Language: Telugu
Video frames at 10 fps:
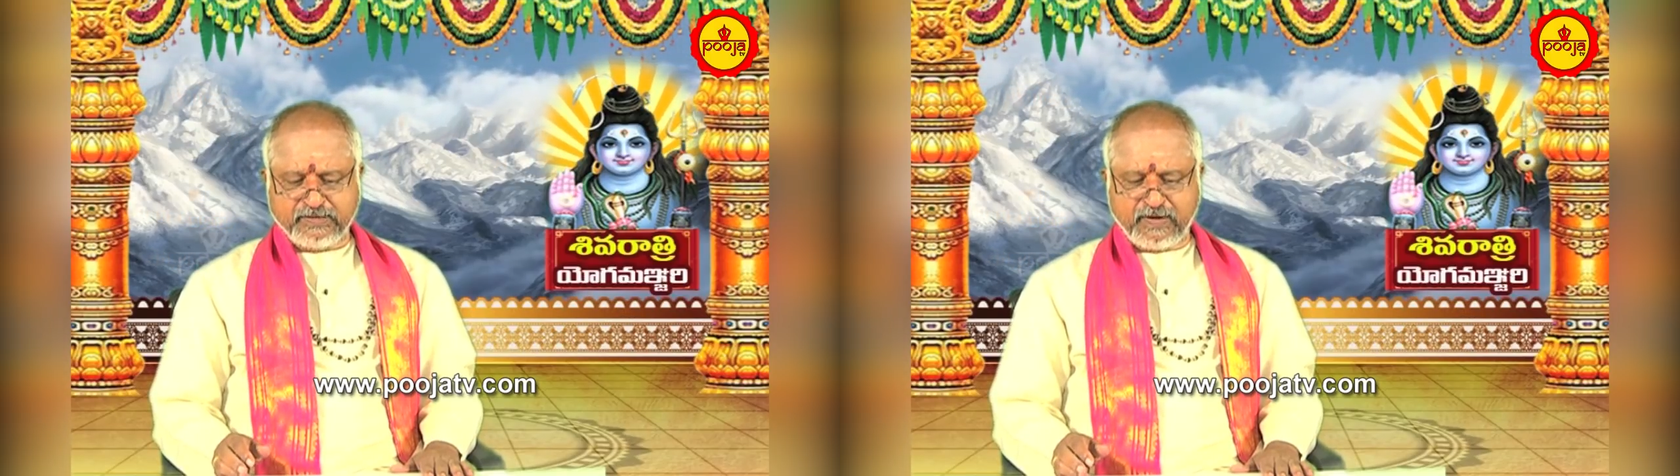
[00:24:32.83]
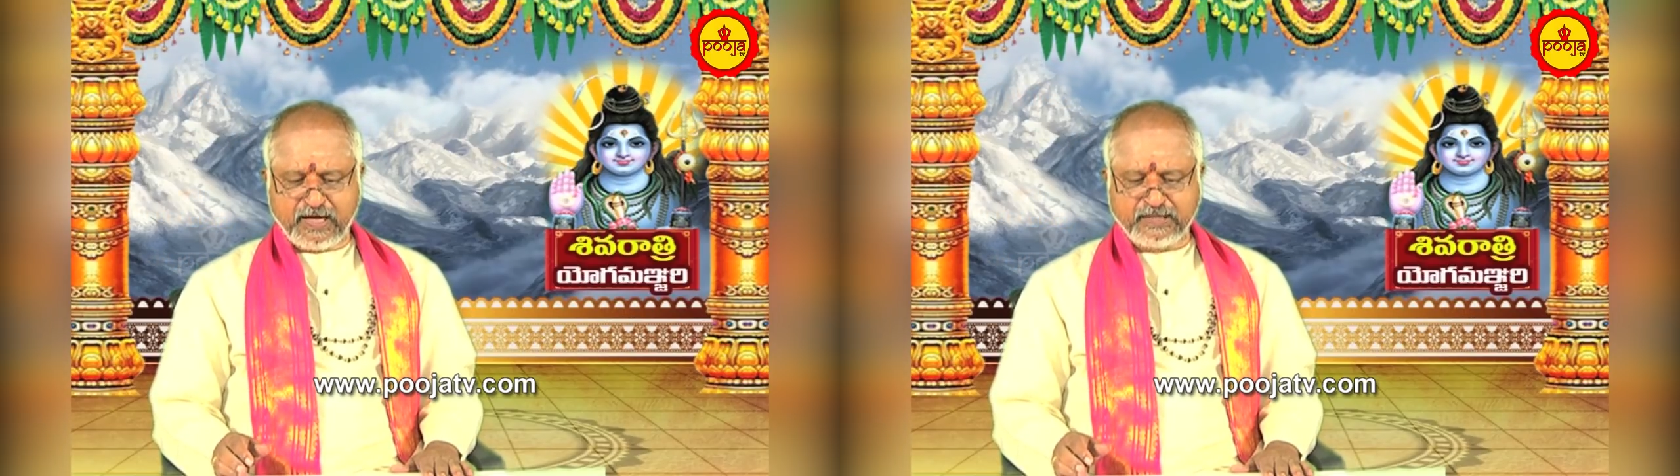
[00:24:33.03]

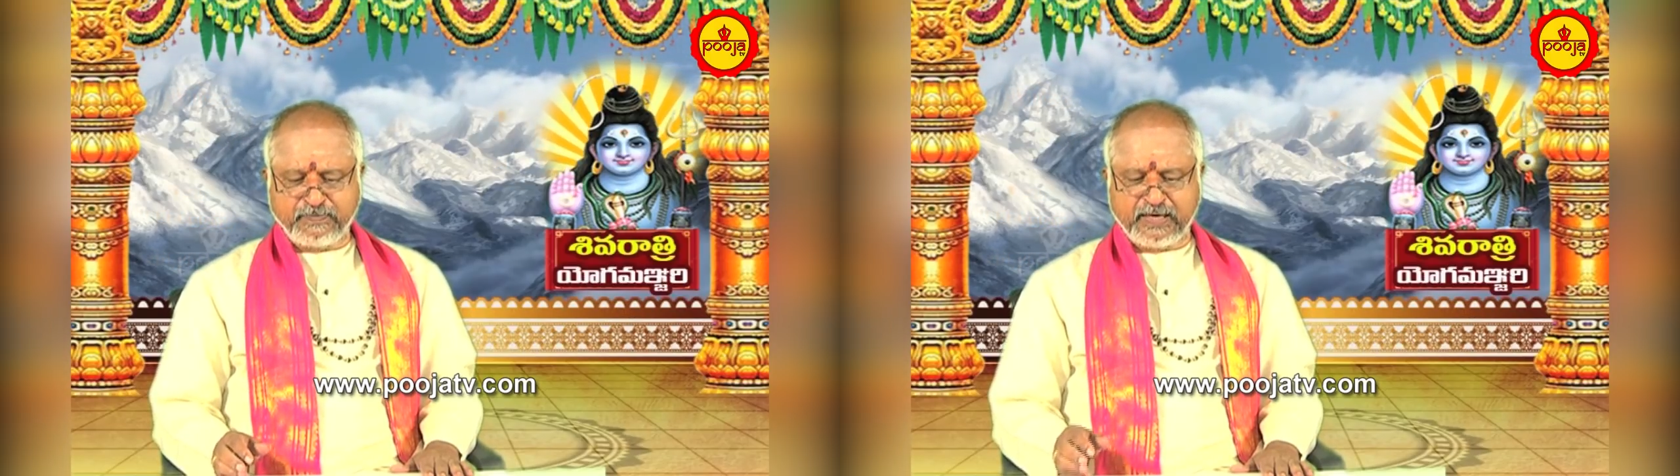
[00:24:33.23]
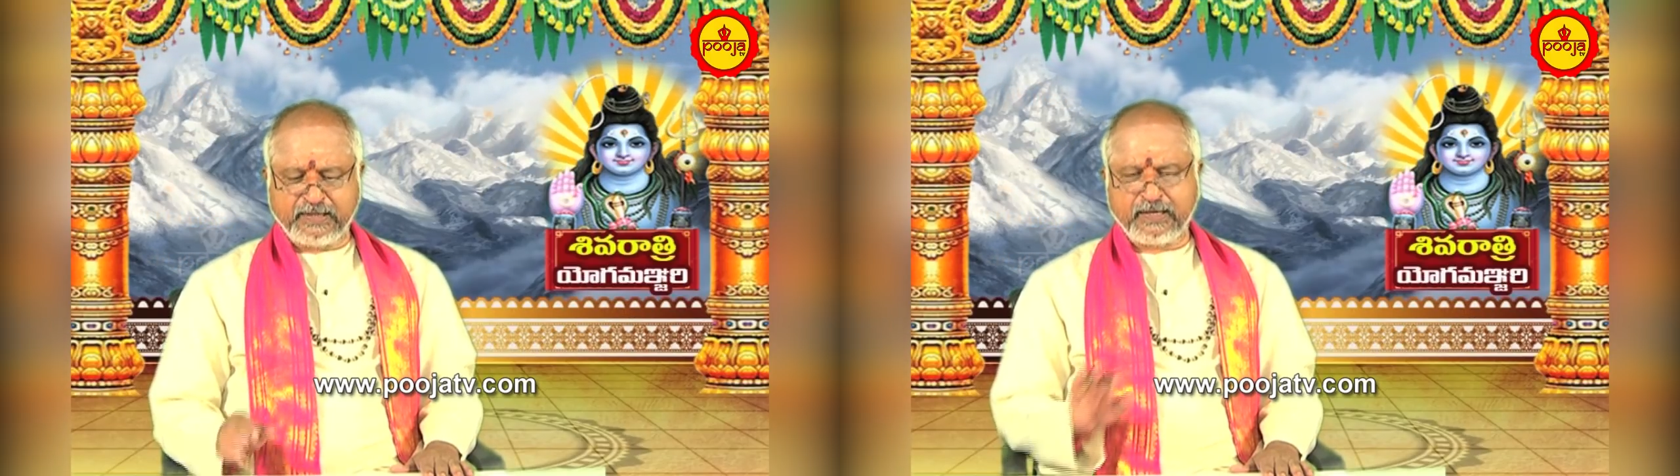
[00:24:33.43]
శివాత్
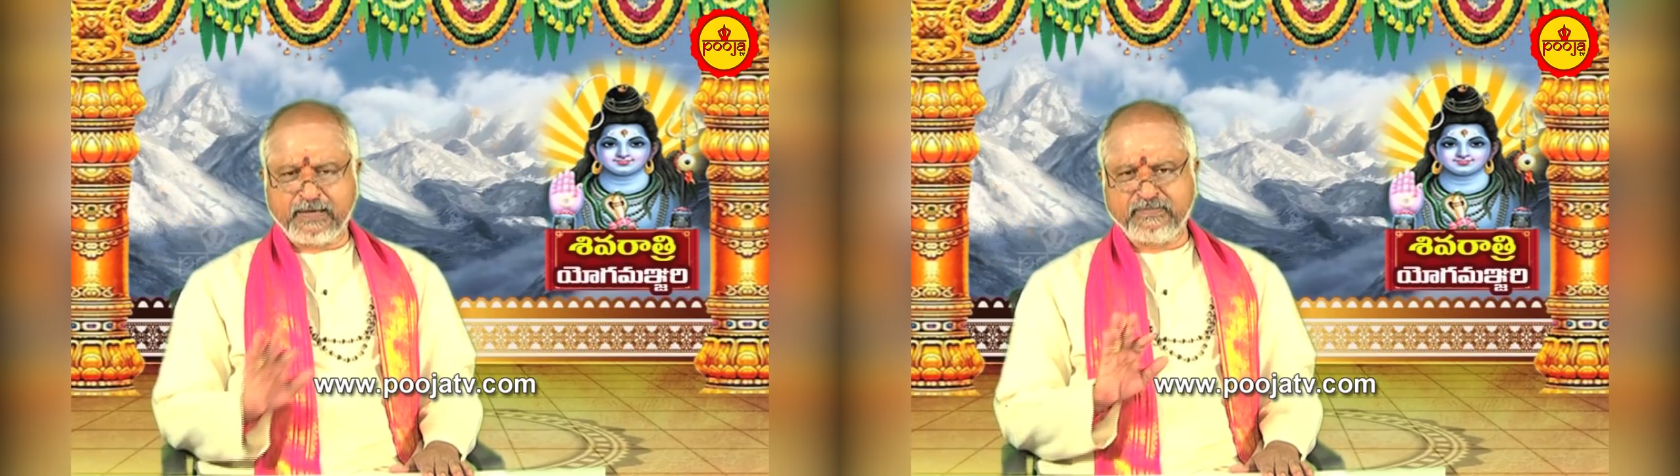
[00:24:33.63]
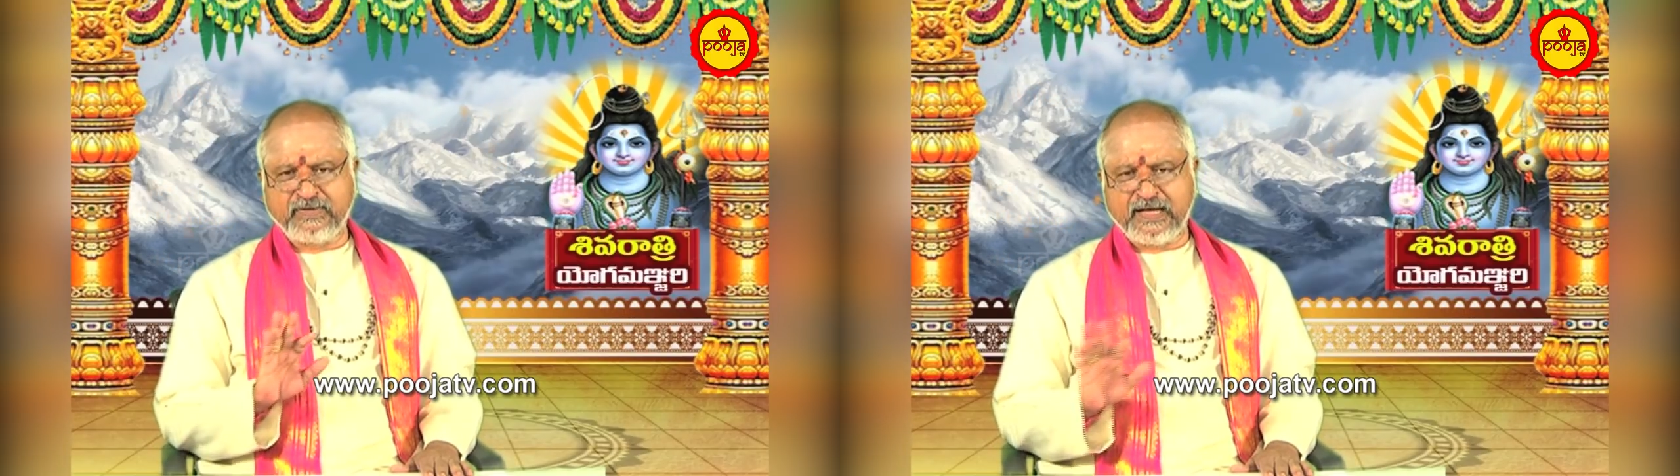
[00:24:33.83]

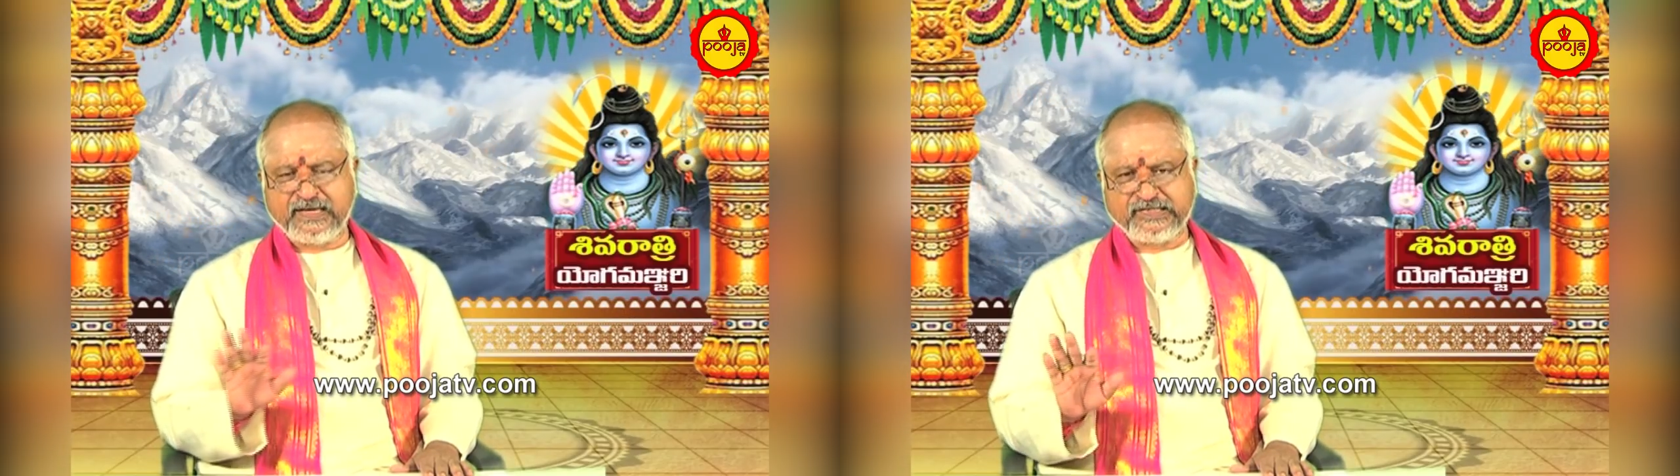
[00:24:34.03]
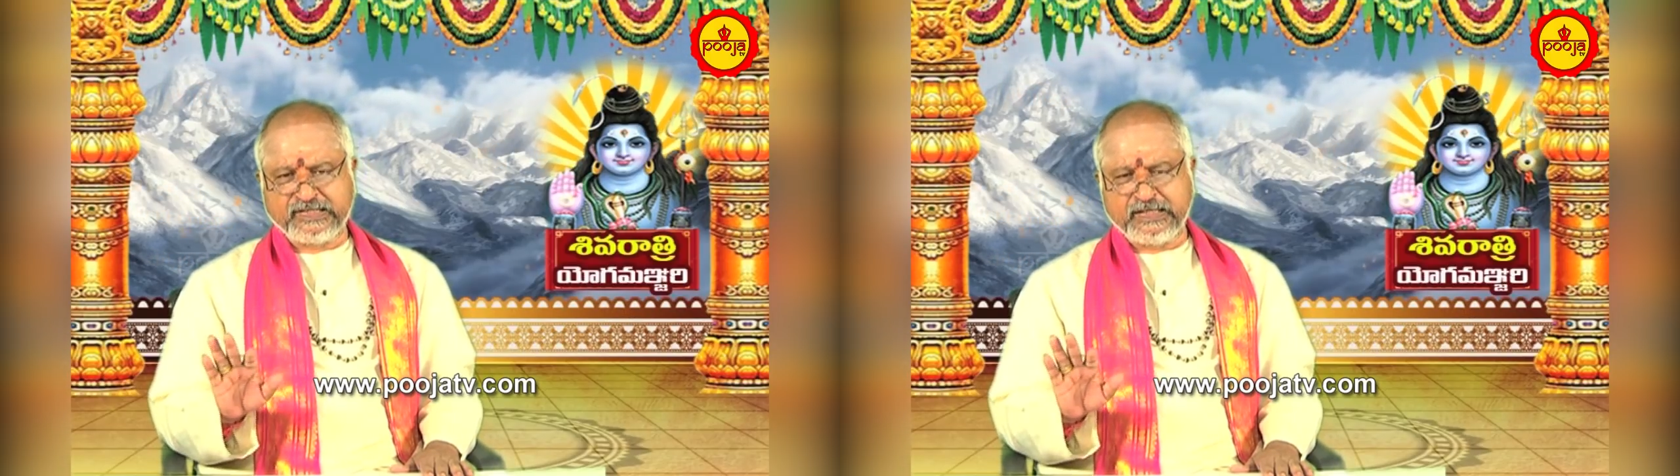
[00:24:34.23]
పరతరం
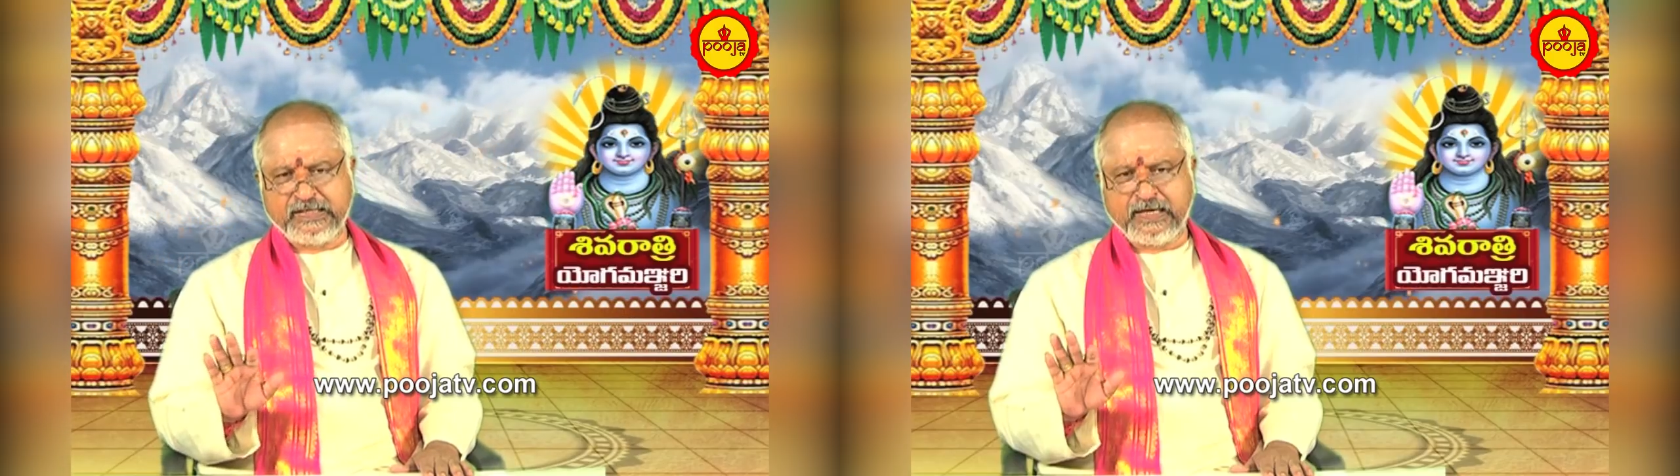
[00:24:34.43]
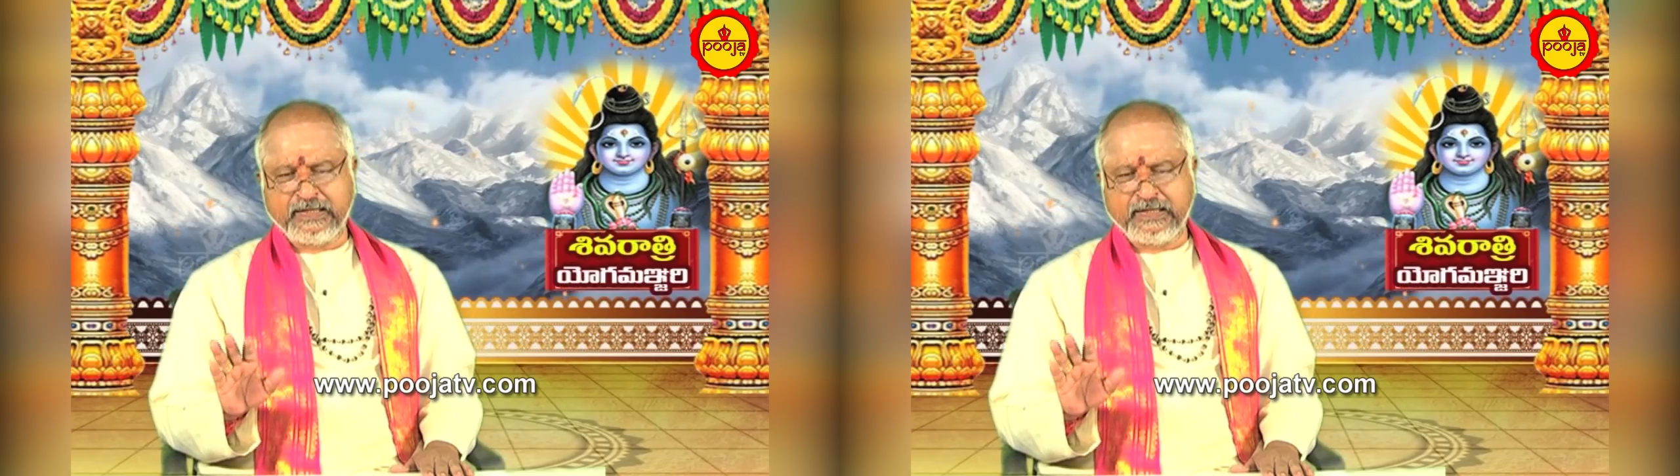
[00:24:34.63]
నాస్తి